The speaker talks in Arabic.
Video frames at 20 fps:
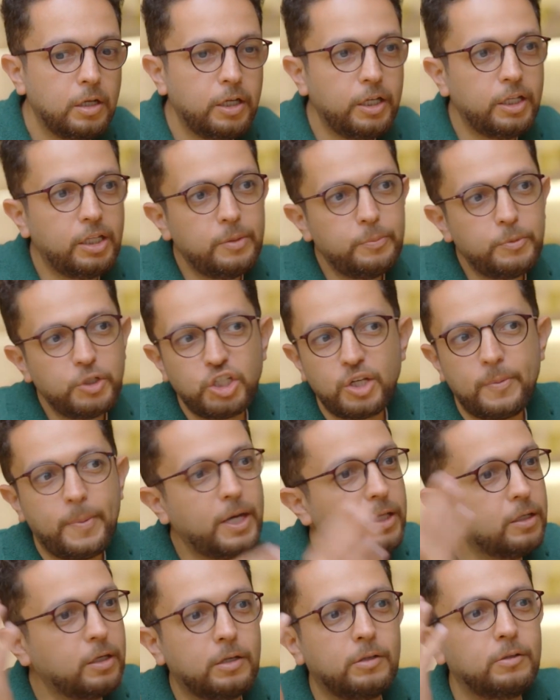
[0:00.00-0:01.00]
اللي مش
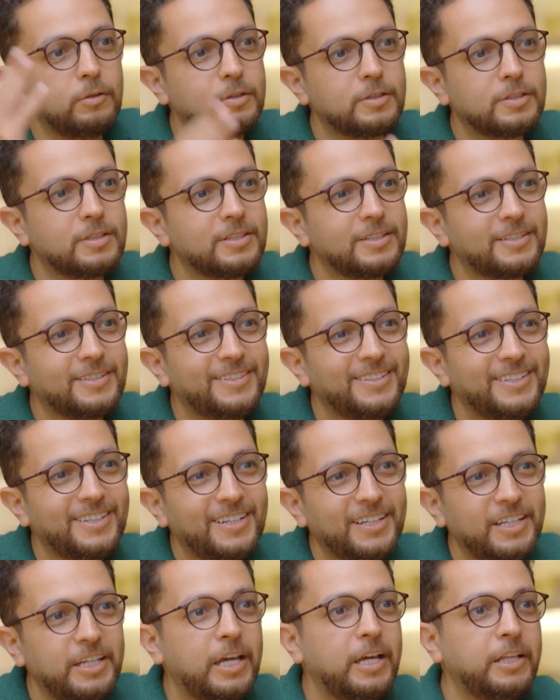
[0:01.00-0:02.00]
شبهنا خالص
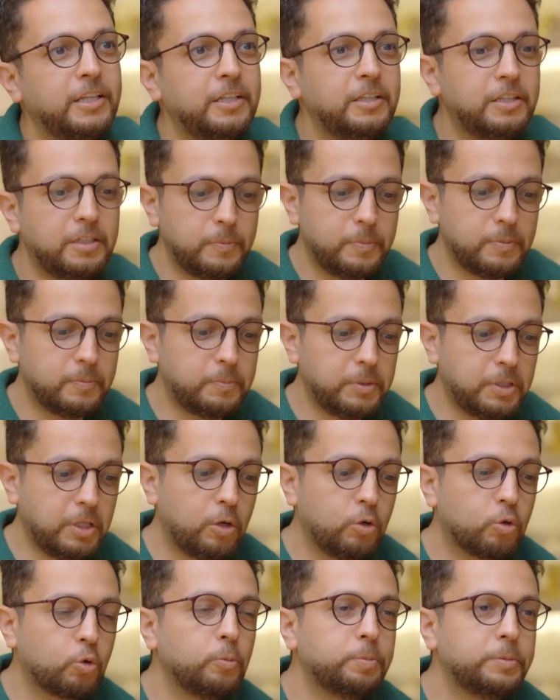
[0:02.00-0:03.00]
يعني انت
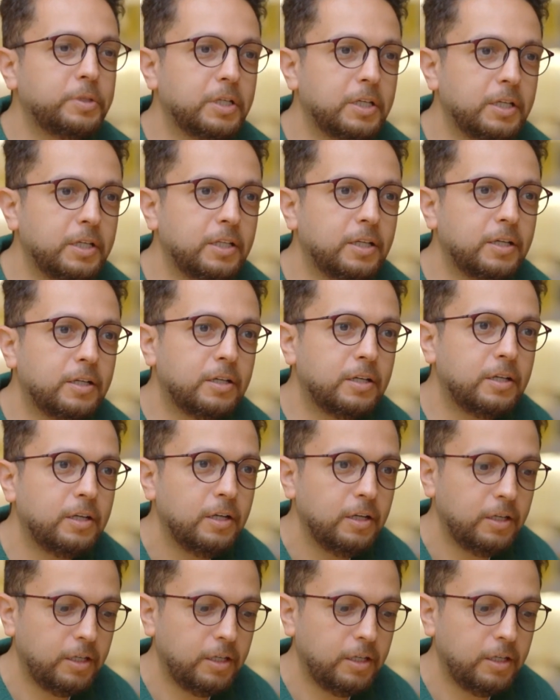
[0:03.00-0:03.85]
بتجربتك هنا